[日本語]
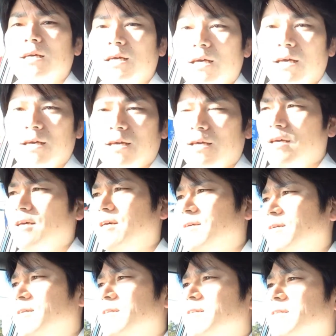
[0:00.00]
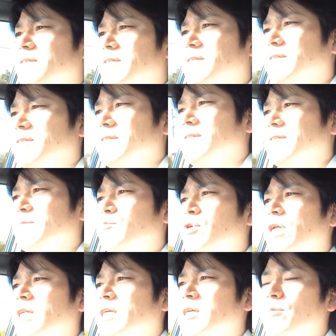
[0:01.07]
えー、
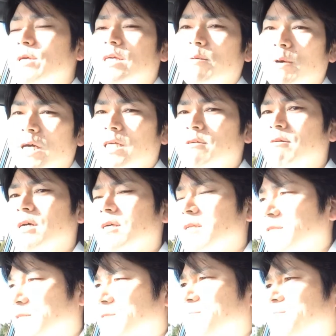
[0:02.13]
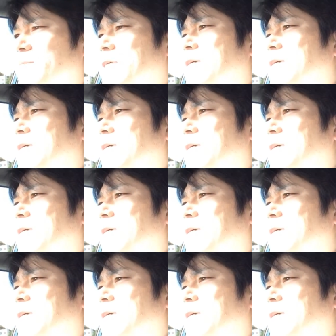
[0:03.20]
胸に響けばいいわけです